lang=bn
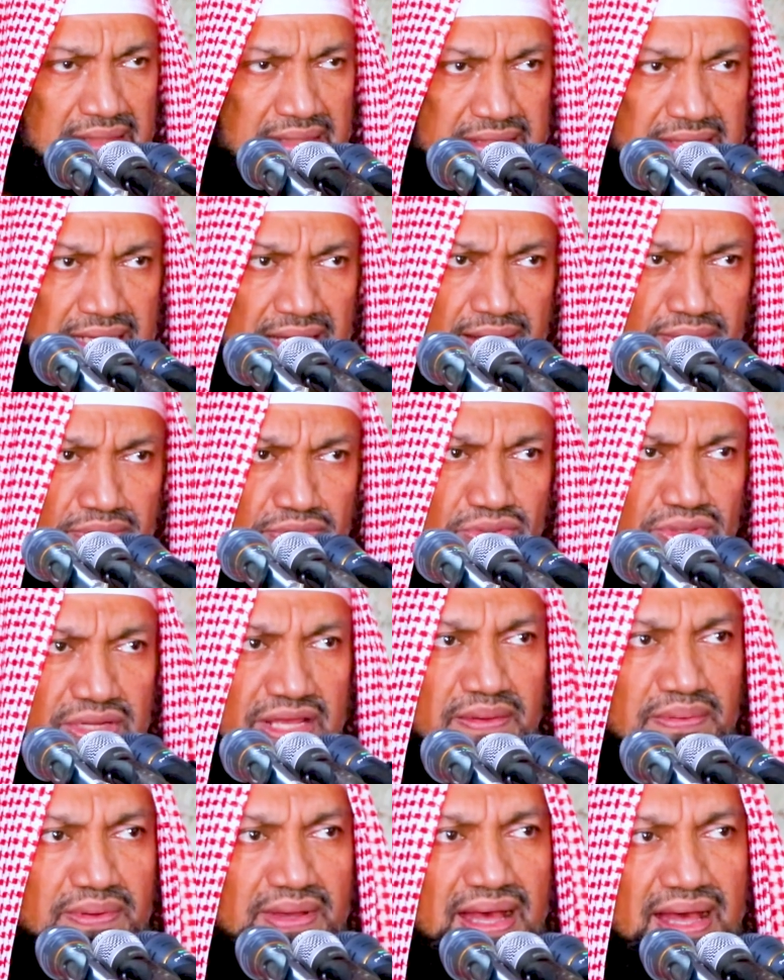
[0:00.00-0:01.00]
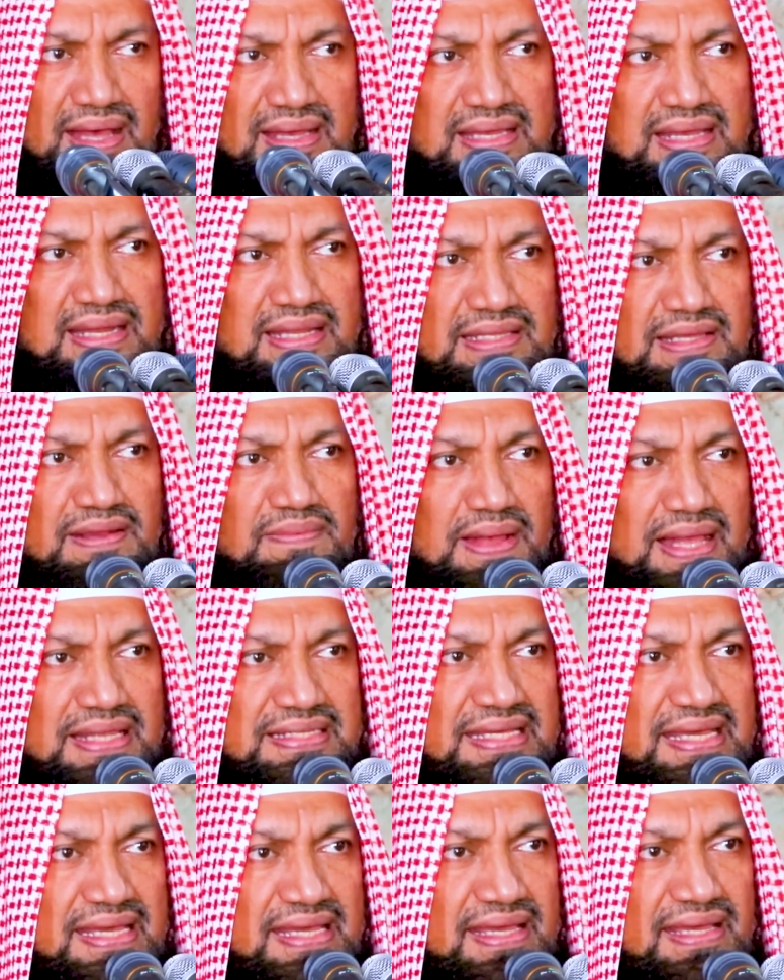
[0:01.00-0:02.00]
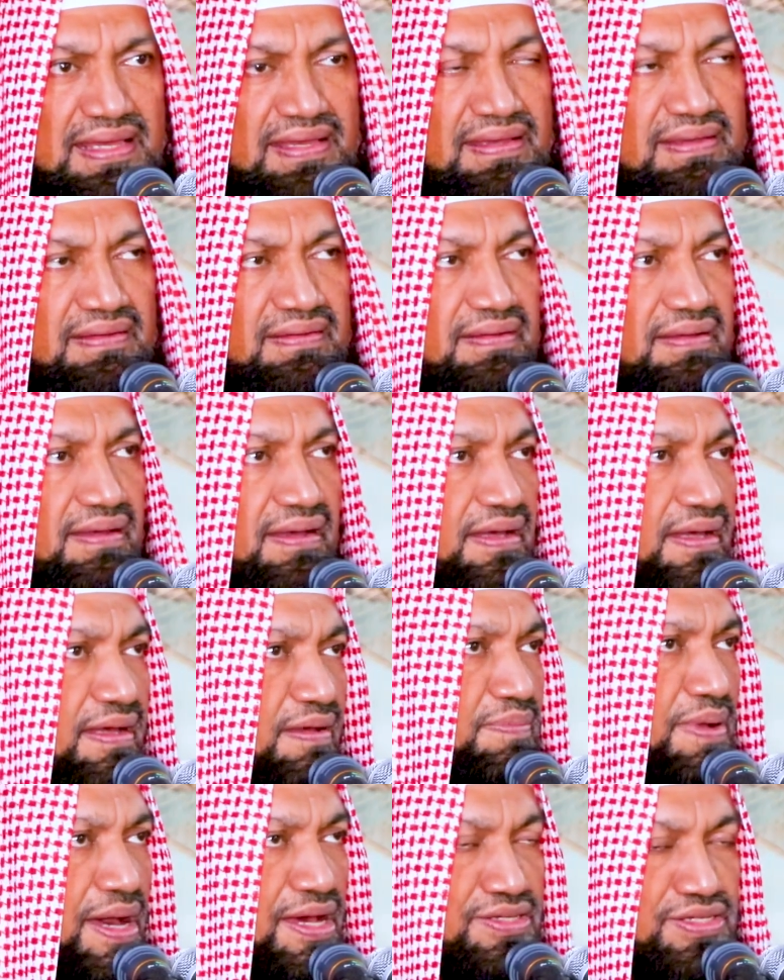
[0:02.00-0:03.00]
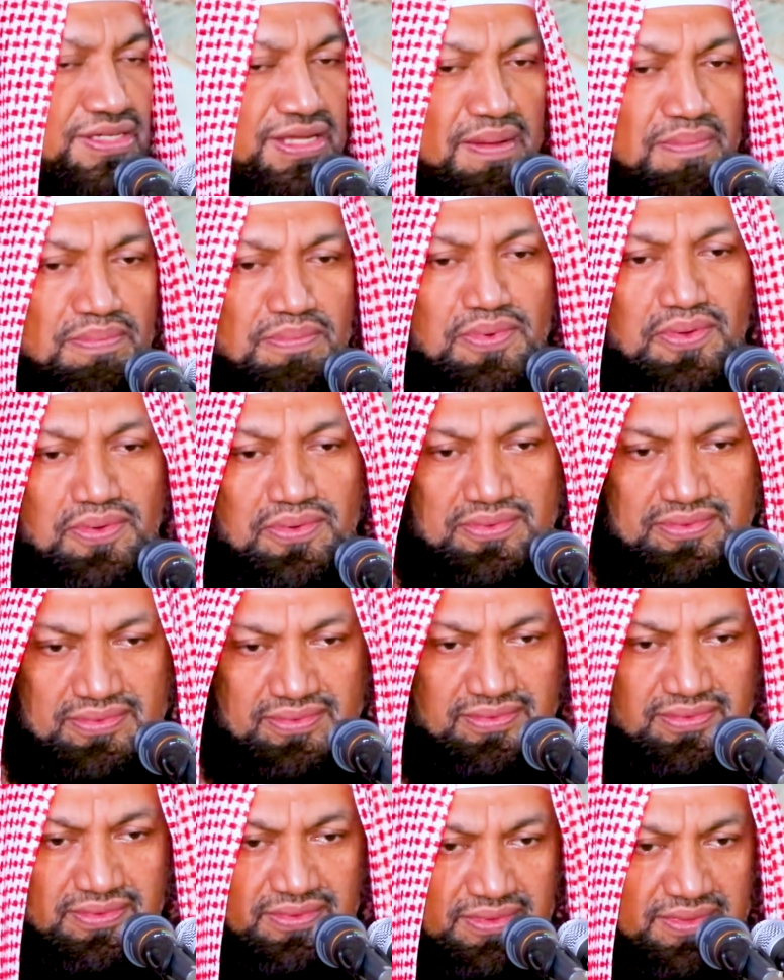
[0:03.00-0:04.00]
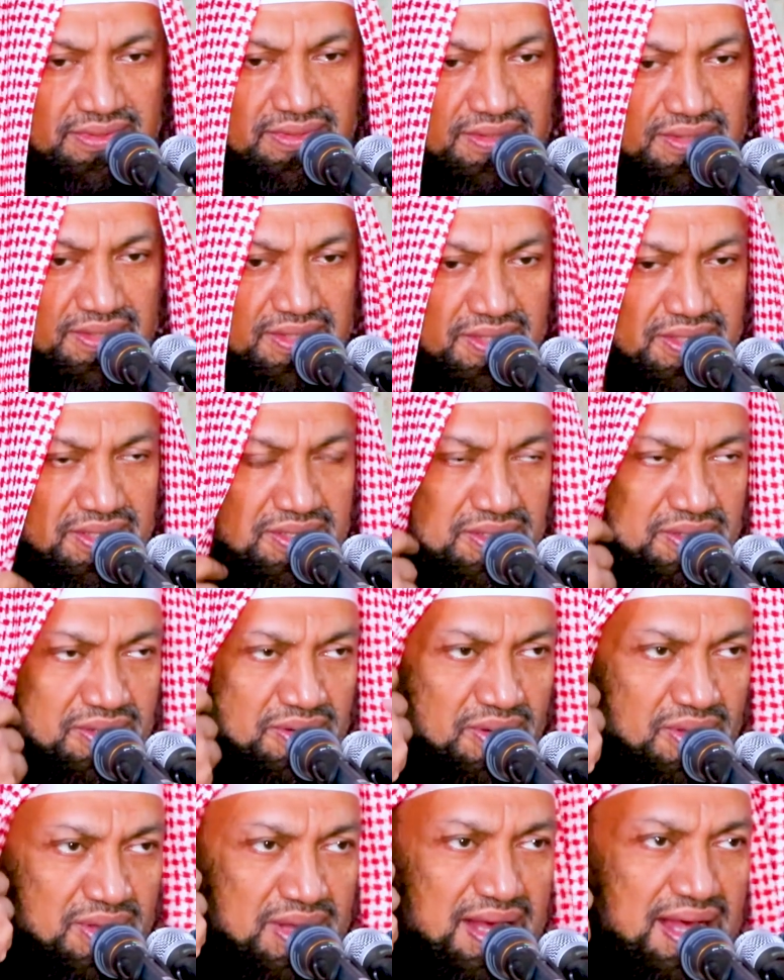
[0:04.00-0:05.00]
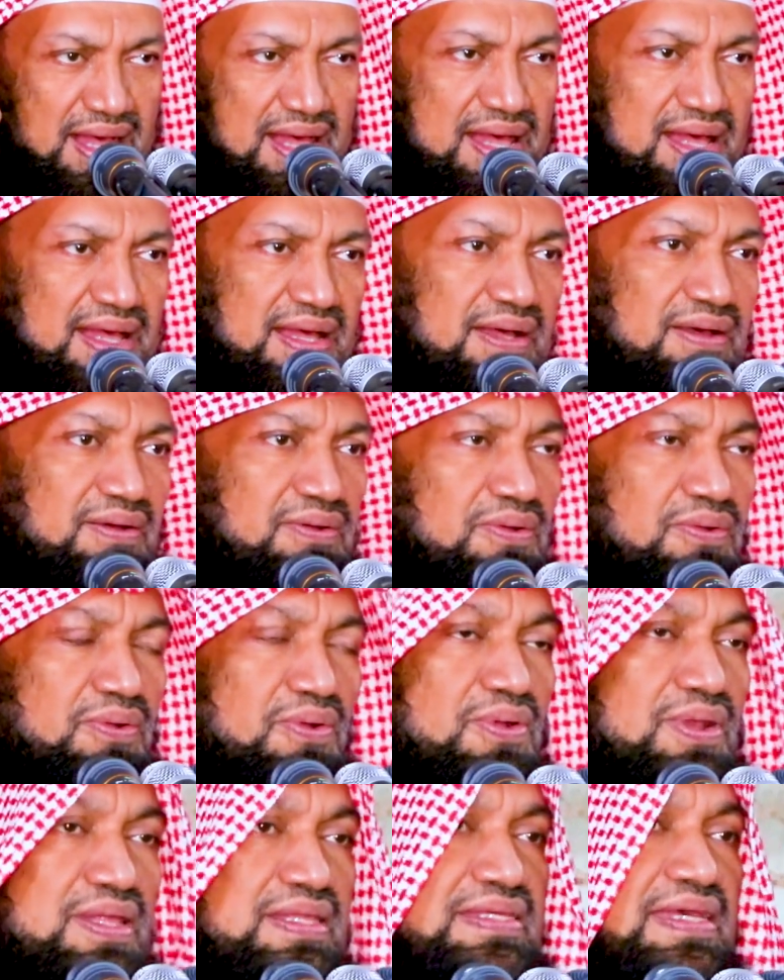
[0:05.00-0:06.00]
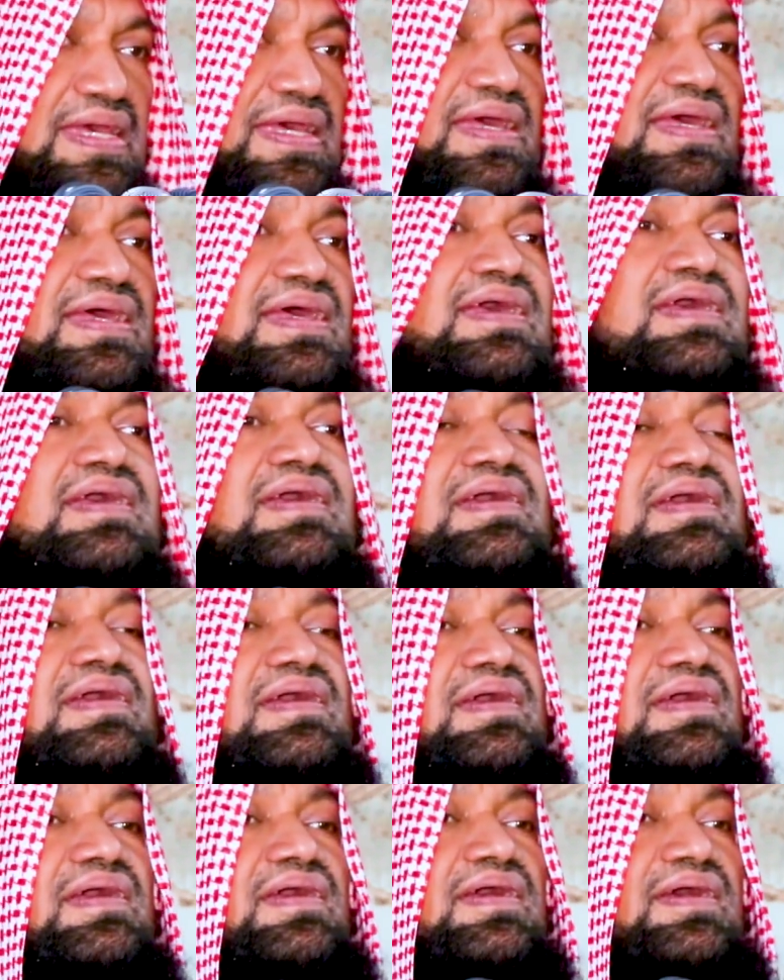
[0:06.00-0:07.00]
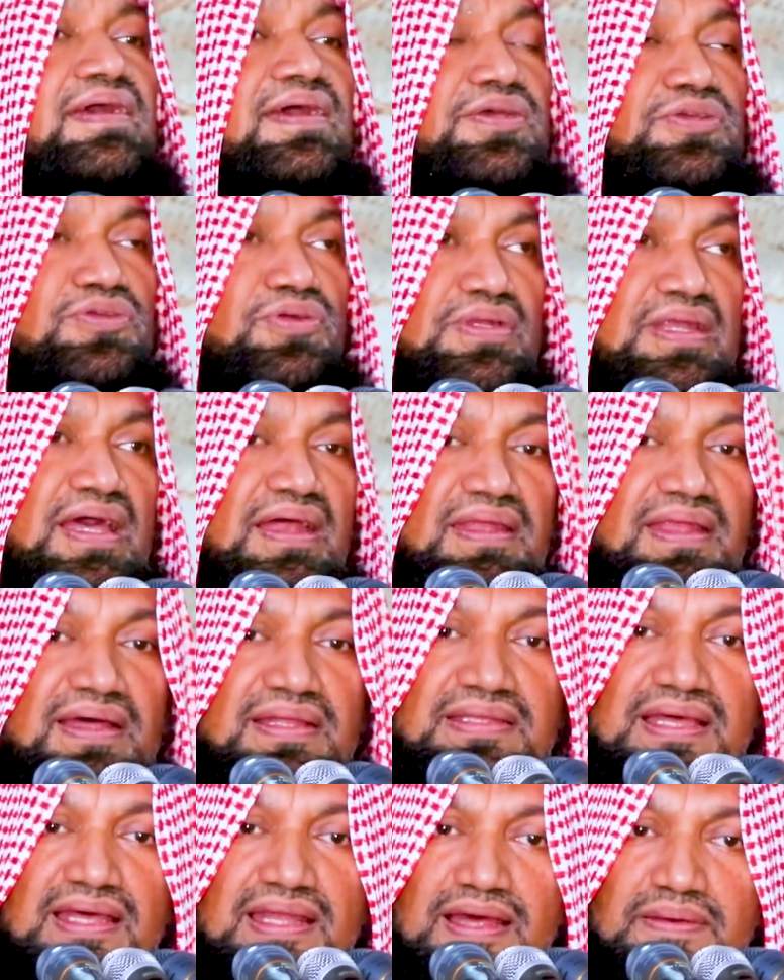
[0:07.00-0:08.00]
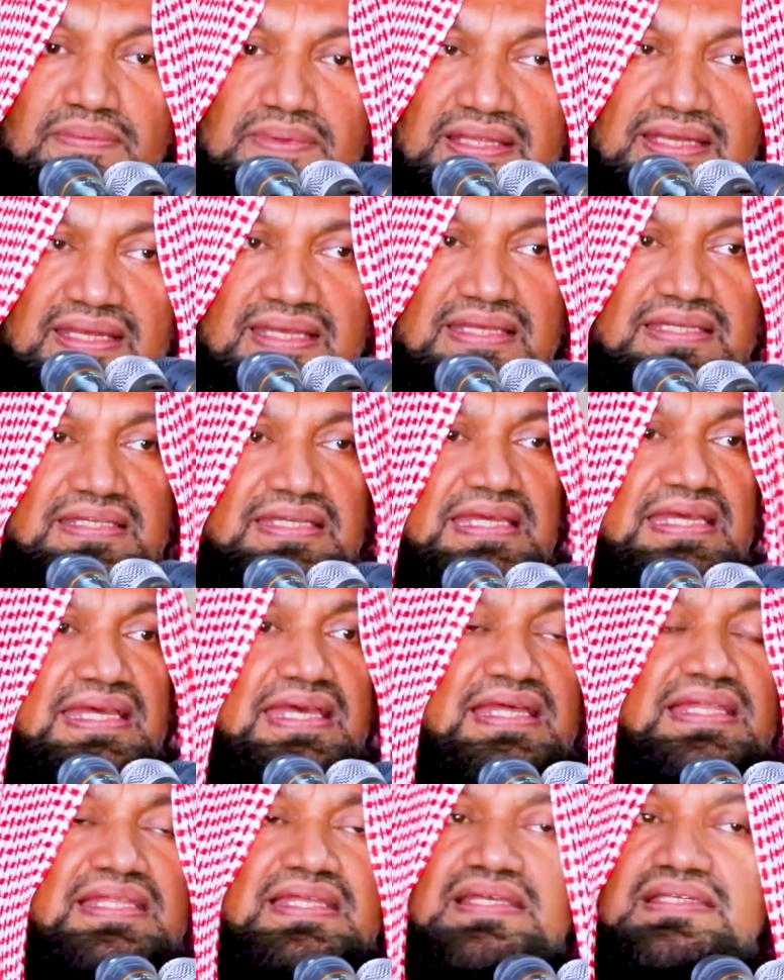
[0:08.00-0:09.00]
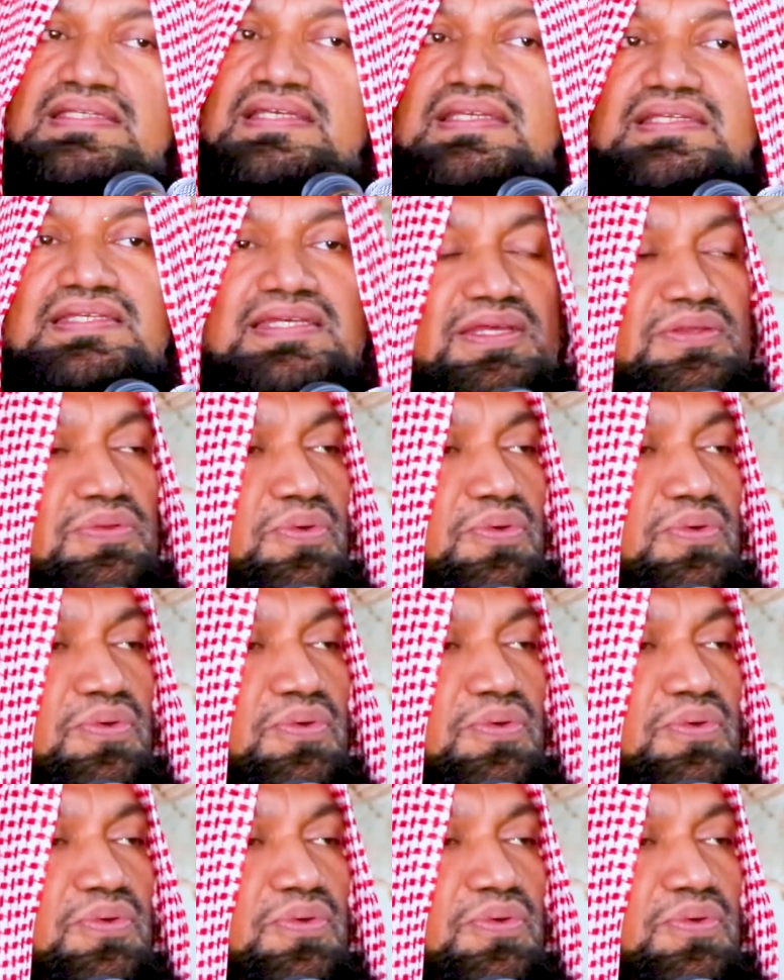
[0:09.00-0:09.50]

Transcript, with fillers: ইসলাম দুনিয়া এবং আখেরাতের মাঝে ভারসাম্য রক্ষা করেছে এই জন্যে আল্লাহ তালা আমাদেরকে শিখিয়ে দিয়েছেন যে